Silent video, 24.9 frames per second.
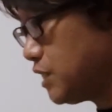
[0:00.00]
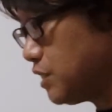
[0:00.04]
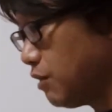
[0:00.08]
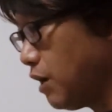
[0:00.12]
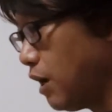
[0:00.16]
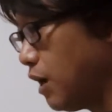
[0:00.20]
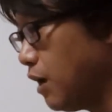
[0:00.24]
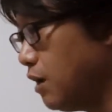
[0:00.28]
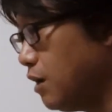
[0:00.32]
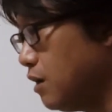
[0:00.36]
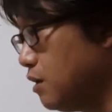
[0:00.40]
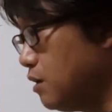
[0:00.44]

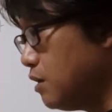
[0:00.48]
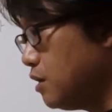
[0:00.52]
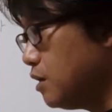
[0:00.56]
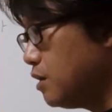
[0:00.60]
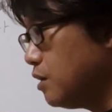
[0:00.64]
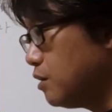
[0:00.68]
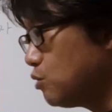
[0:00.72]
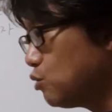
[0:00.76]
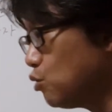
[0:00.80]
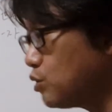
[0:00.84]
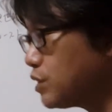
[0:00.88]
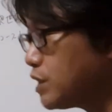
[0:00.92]
は
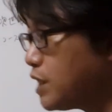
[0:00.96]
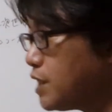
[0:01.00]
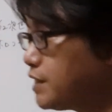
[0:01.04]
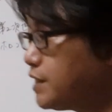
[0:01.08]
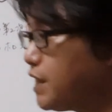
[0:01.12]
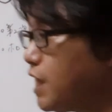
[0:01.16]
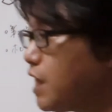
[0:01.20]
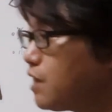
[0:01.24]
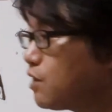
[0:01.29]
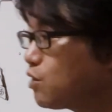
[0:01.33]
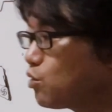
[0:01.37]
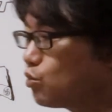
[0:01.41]
当然
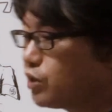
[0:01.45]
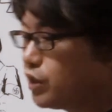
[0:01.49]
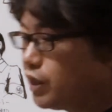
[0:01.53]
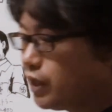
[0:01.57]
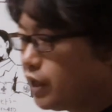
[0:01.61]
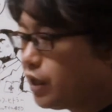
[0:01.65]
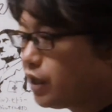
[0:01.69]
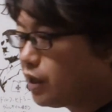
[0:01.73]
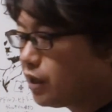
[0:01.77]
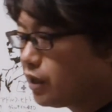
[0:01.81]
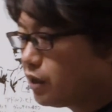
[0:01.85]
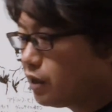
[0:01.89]
選挙で
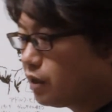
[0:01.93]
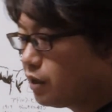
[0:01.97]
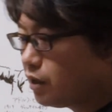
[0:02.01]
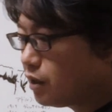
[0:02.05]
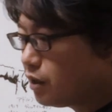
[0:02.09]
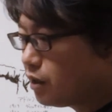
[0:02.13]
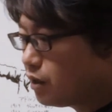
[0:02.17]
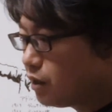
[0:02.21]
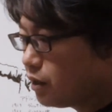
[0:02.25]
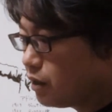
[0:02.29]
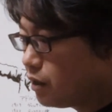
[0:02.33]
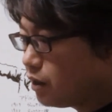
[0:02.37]
ね
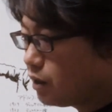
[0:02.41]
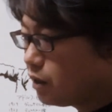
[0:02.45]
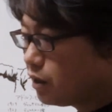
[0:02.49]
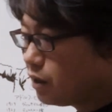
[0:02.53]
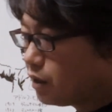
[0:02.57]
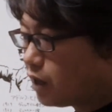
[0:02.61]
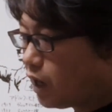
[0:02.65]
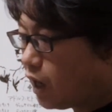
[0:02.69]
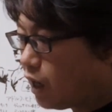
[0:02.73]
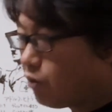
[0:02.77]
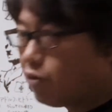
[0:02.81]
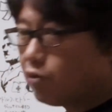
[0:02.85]

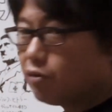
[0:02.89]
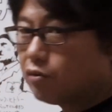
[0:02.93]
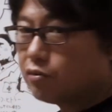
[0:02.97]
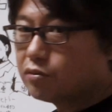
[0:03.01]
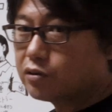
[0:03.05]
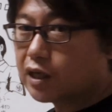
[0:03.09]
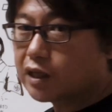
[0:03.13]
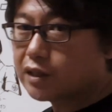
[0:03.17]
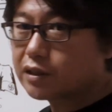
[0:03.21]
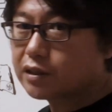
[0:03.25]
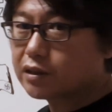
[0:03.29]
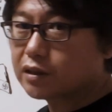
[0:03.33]
あの受
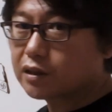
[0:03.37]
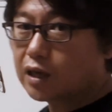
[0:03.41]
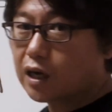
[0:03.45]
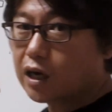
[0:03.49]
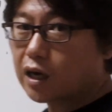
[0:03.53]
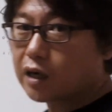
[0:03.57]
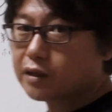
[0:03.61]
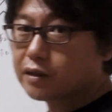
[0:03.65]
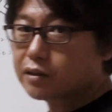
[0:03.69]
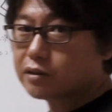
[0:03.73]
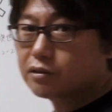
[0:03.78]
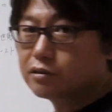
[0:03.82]
かって上
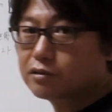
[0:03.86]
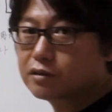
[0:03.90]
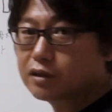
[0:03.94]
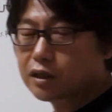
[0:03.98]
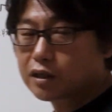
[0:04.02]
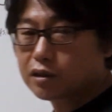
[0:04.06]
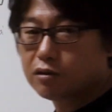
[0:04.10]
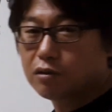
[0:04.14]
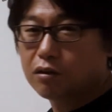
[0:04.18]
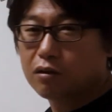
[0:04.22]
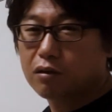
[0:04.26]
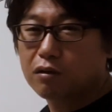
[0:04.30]
がってくるんだ
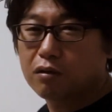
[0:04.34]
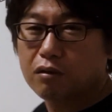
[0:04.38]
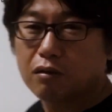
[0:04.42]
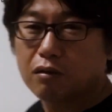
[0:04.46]
けど